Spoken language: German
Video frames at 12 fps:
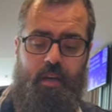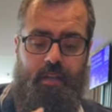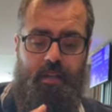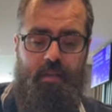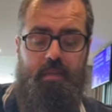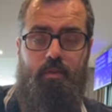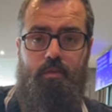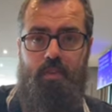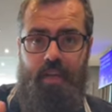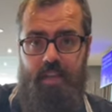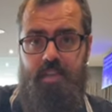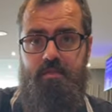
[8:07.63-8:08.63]
Genau. Diese grünen
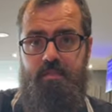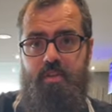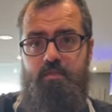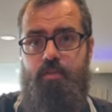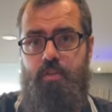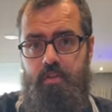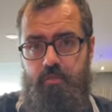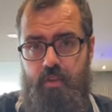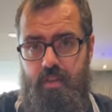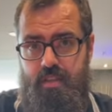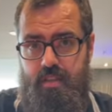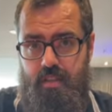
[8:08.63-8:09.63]
Kerzen werden von
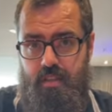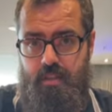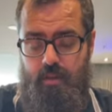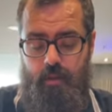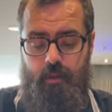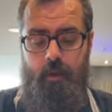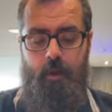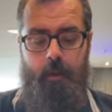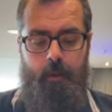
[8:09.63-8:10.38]
Influencern erzeugt.